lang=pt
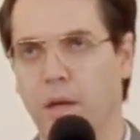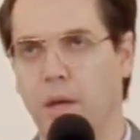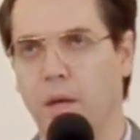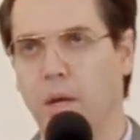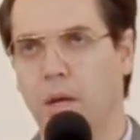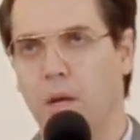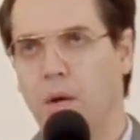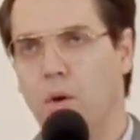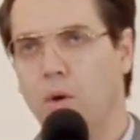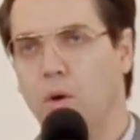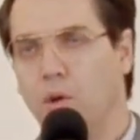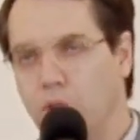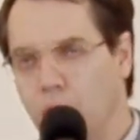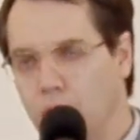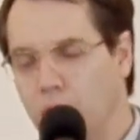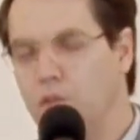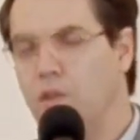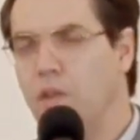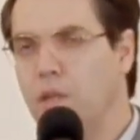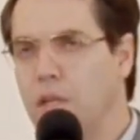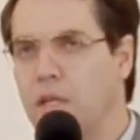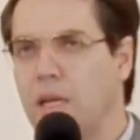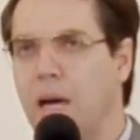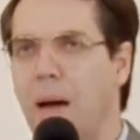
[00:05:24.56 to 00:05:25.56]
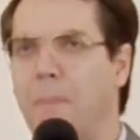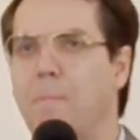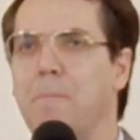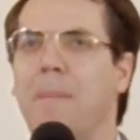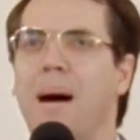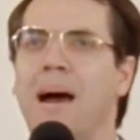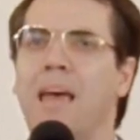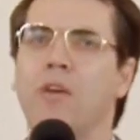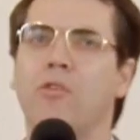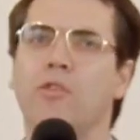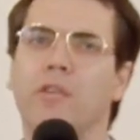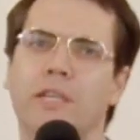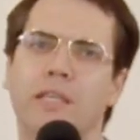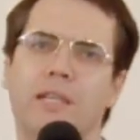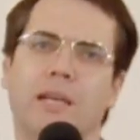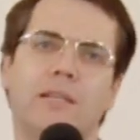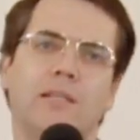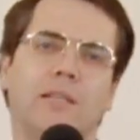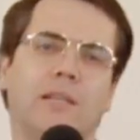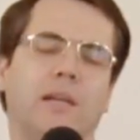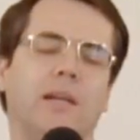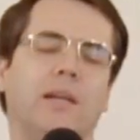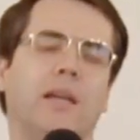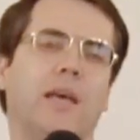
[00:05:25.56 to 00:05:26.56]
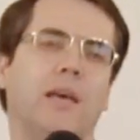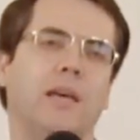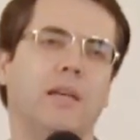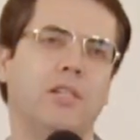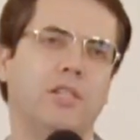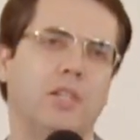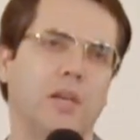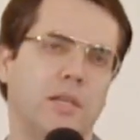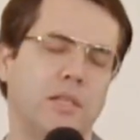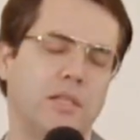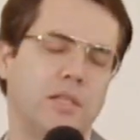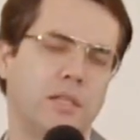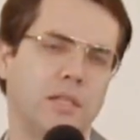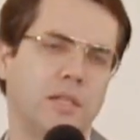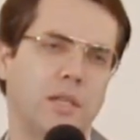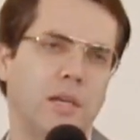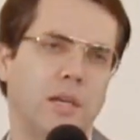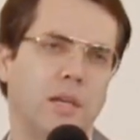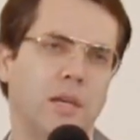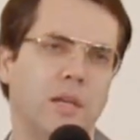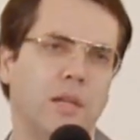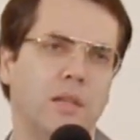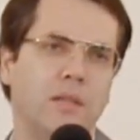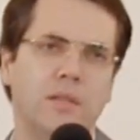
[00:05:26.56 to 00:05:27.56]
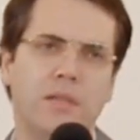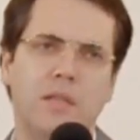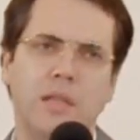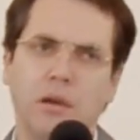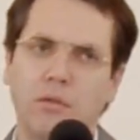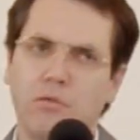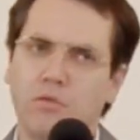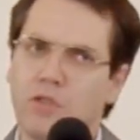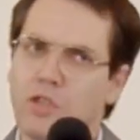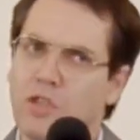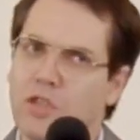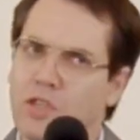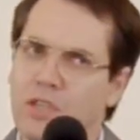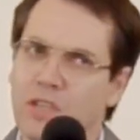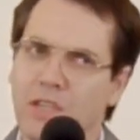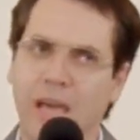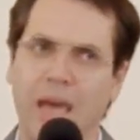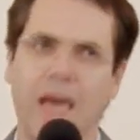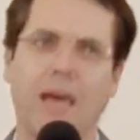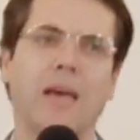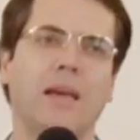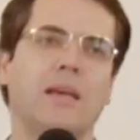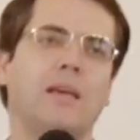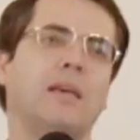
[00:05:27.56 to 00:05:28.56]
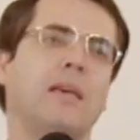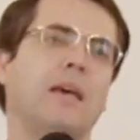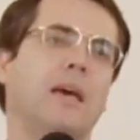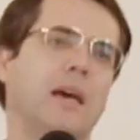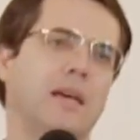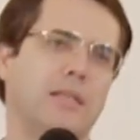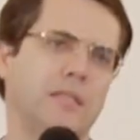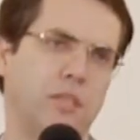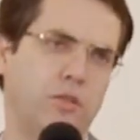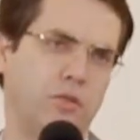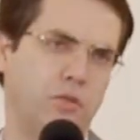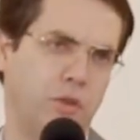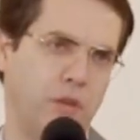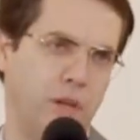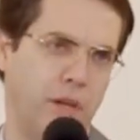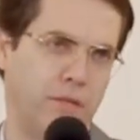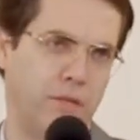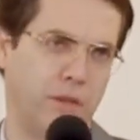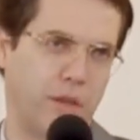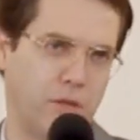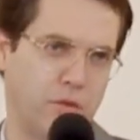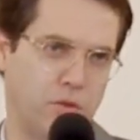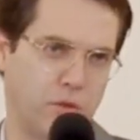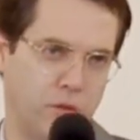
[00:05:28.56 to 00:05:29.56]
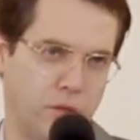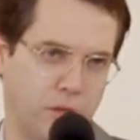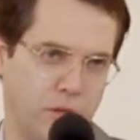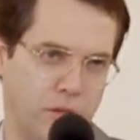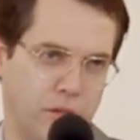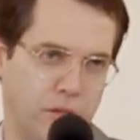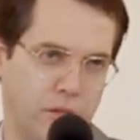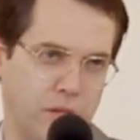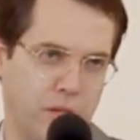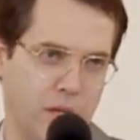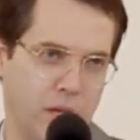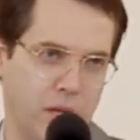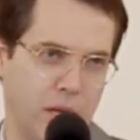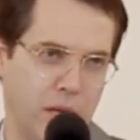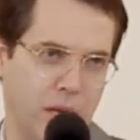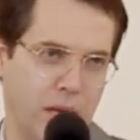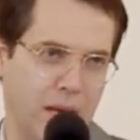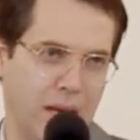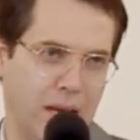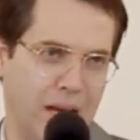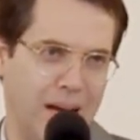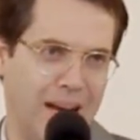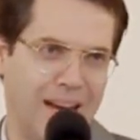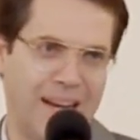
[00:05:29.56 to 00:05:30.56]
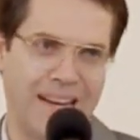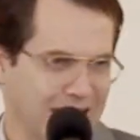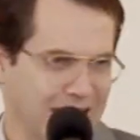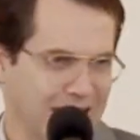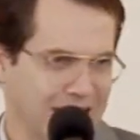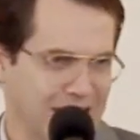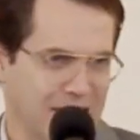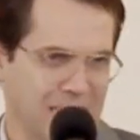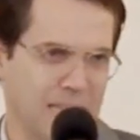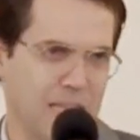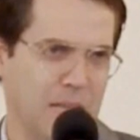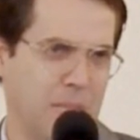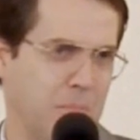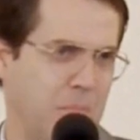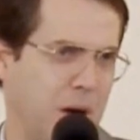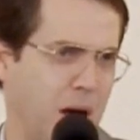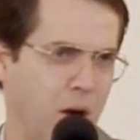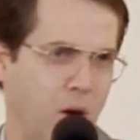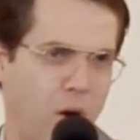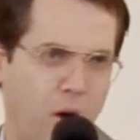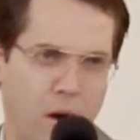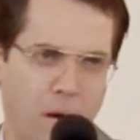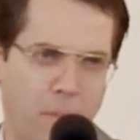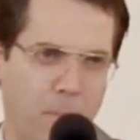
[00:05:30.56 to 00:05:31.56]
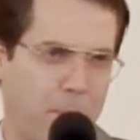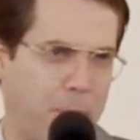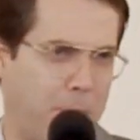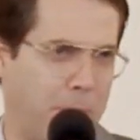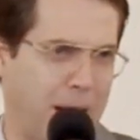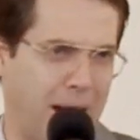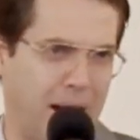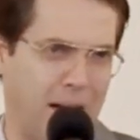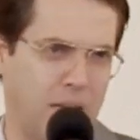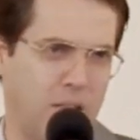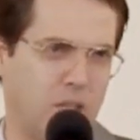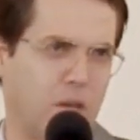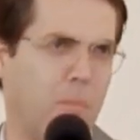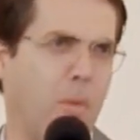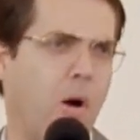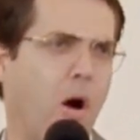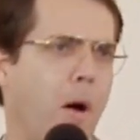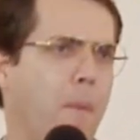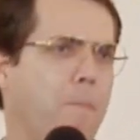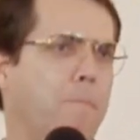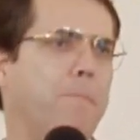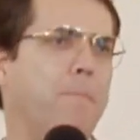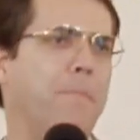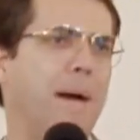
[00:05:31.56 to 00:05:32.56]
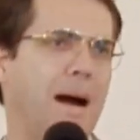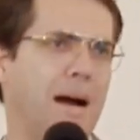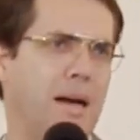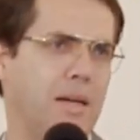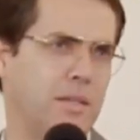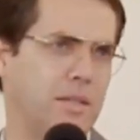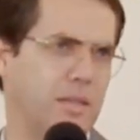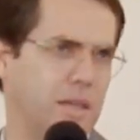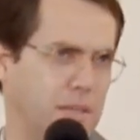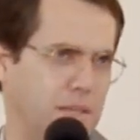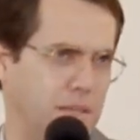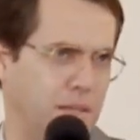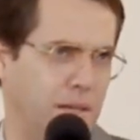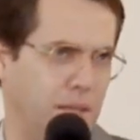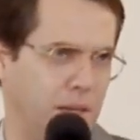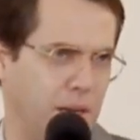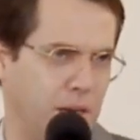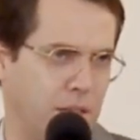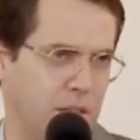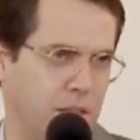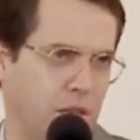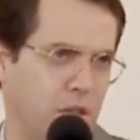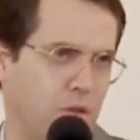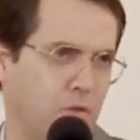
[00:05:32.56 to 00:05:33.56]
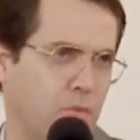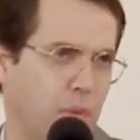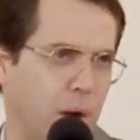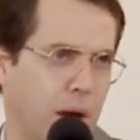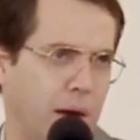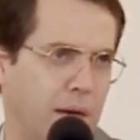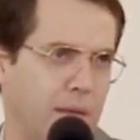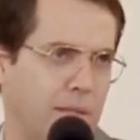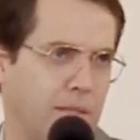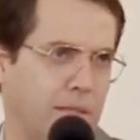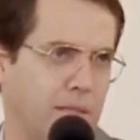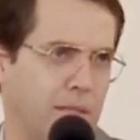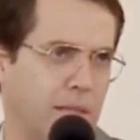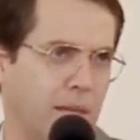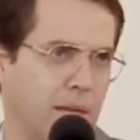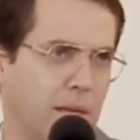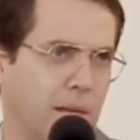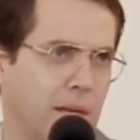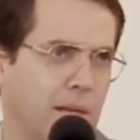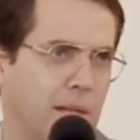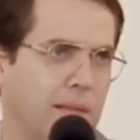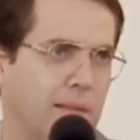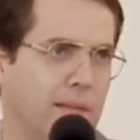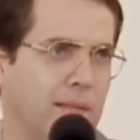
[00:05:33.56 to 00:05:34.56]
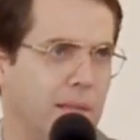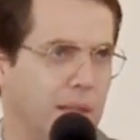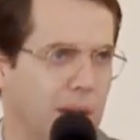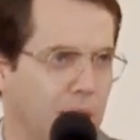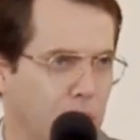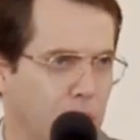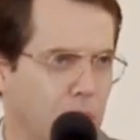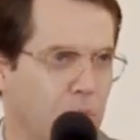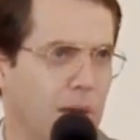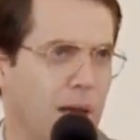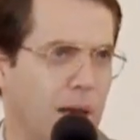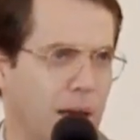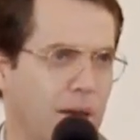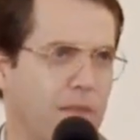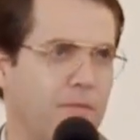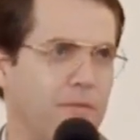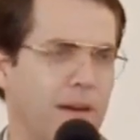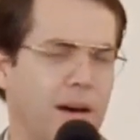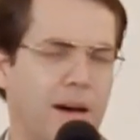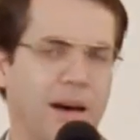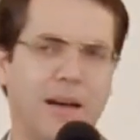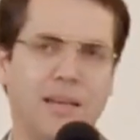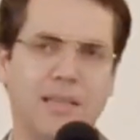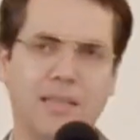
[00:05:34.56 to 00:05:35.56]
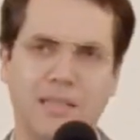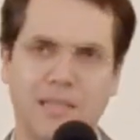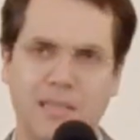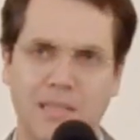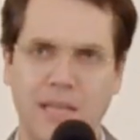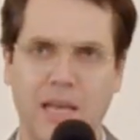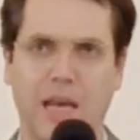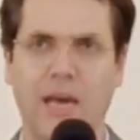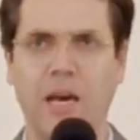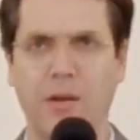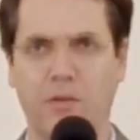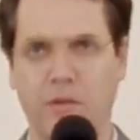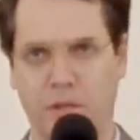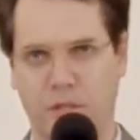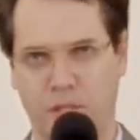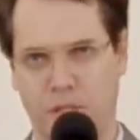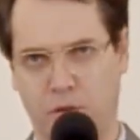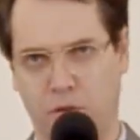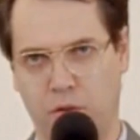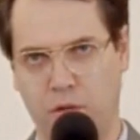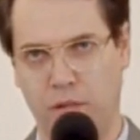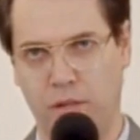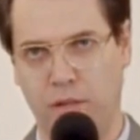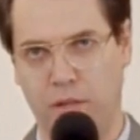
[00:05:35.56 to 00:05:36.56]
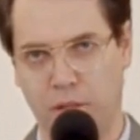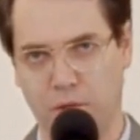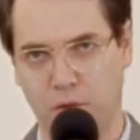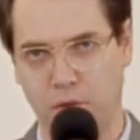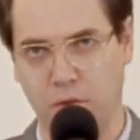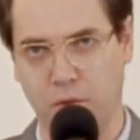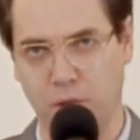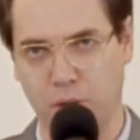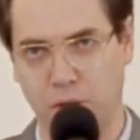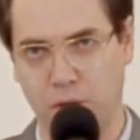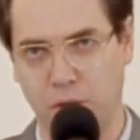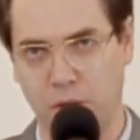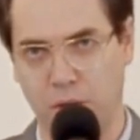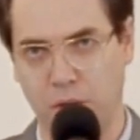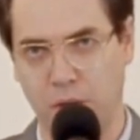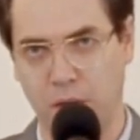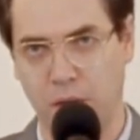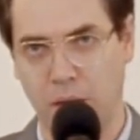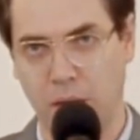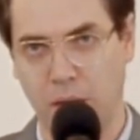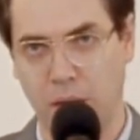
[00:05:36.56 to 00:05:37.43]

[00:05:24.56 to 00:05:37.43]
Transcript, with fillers: Hoje em dia, a maioria das igrejas não segue essas orientações. A grande maior parte, a maior parte das igrejas atuais não leva a sério essas orientações.